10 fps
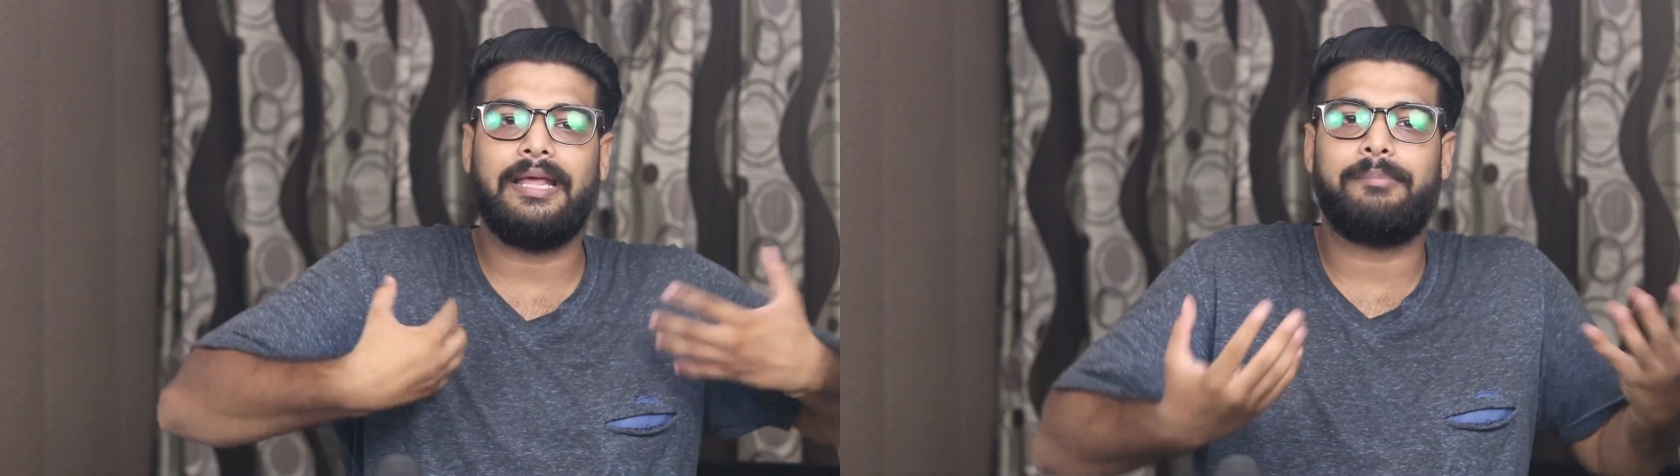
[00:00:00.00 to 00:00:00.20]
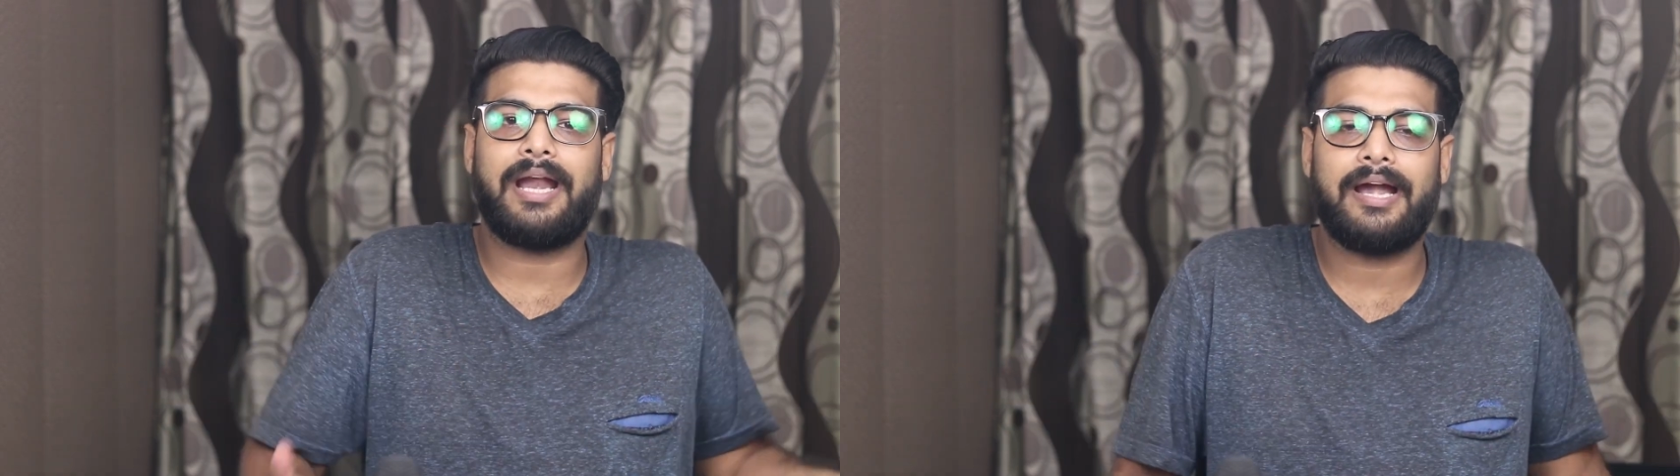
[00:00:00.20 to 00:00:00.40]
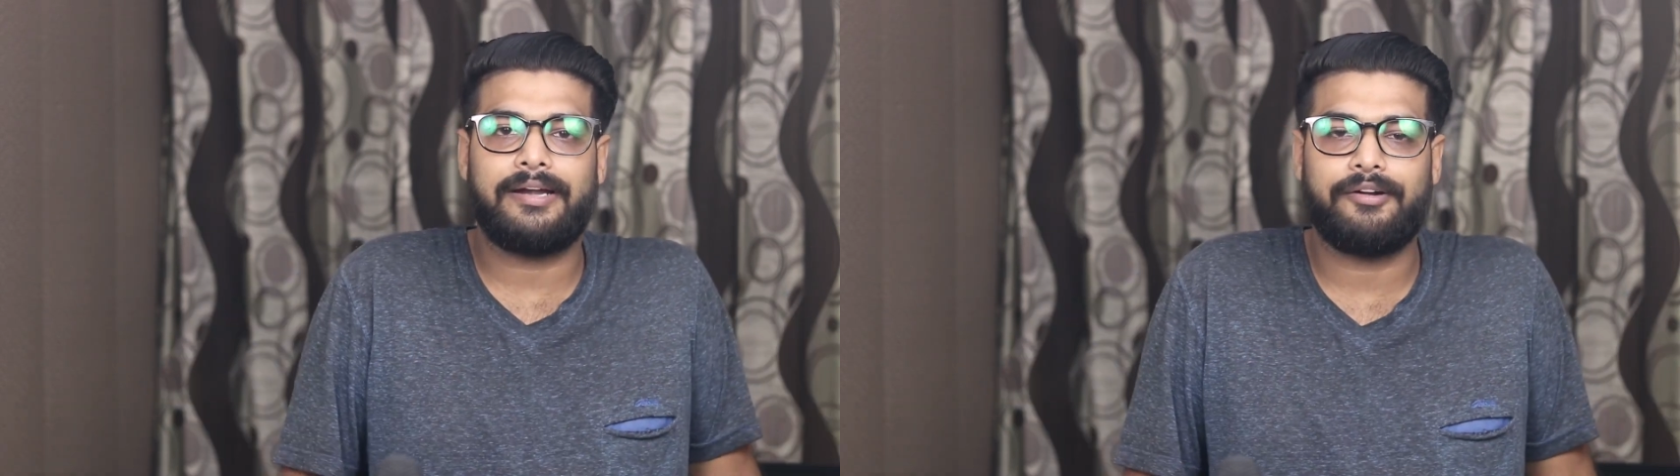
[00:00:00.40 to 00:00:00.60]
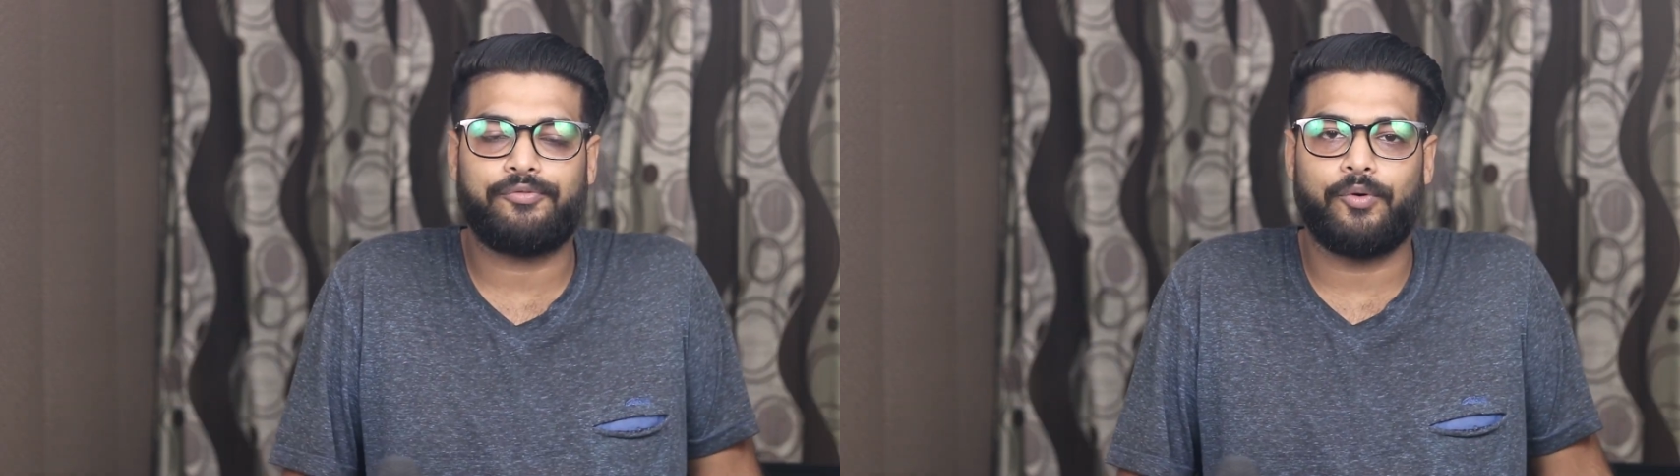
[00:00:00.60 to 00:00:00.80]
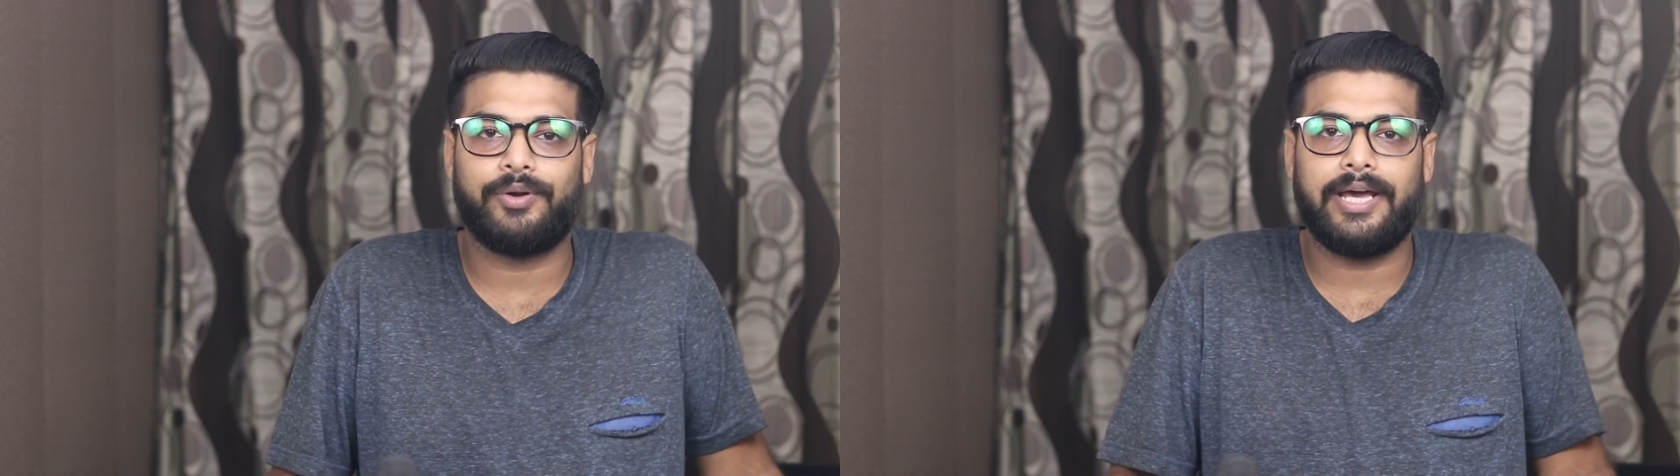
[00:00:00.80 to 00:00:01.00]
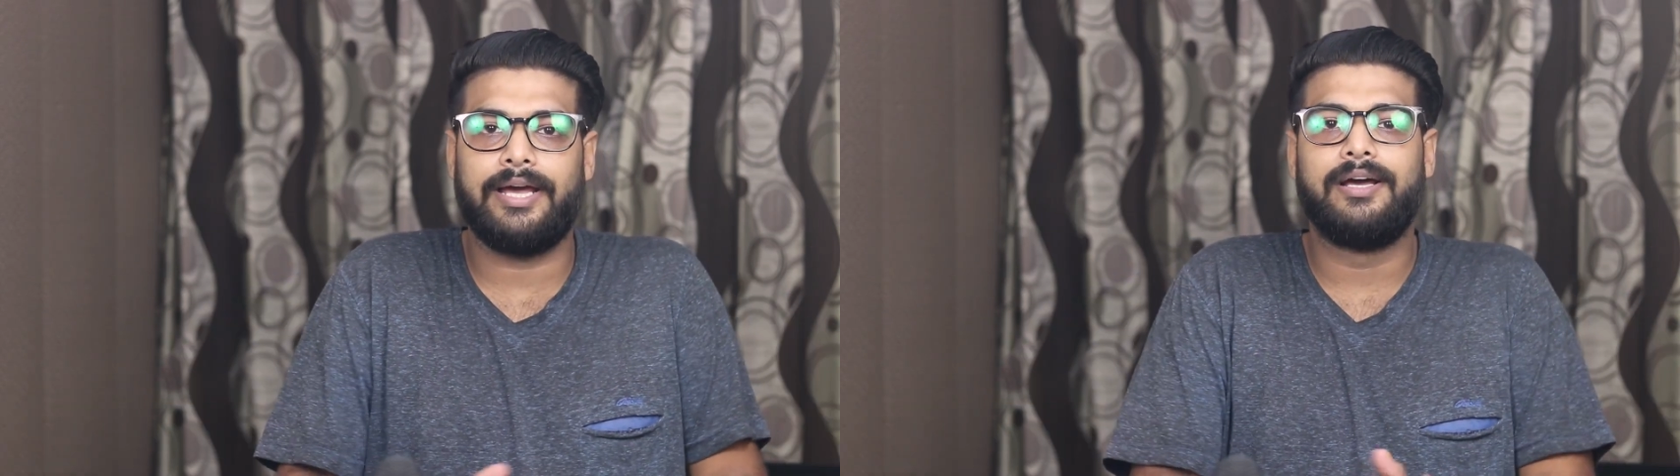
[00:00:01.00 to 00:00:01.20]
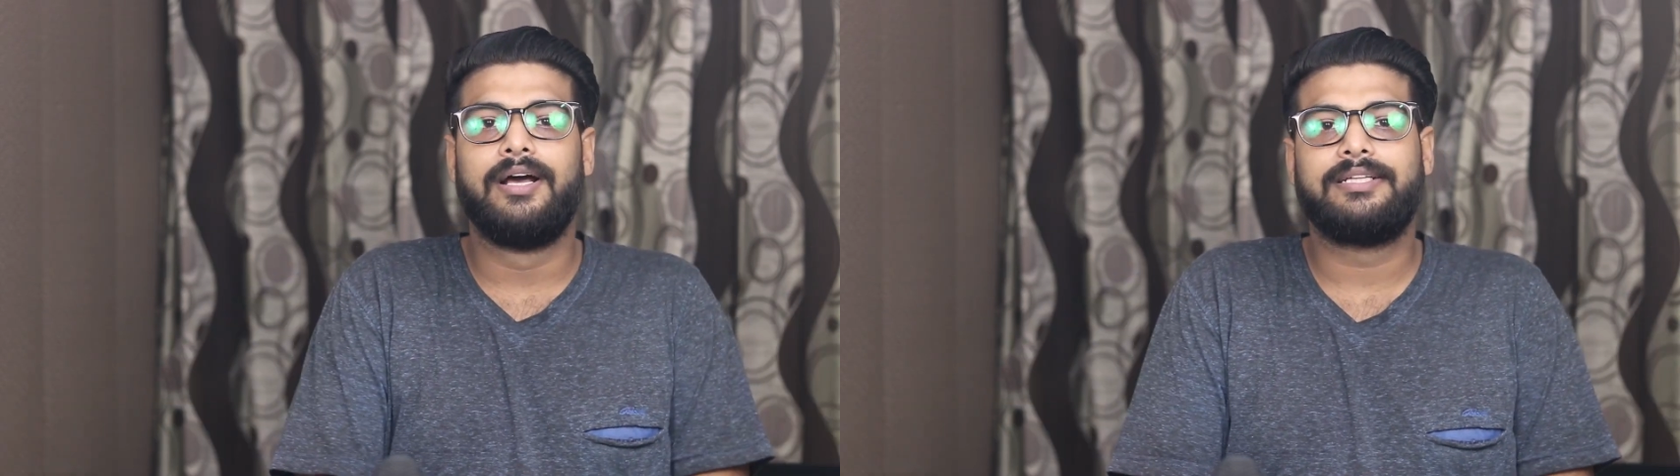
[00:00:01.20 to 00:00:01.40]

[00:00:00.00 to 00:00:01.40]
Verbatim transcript: रीब्रांडेड फोन है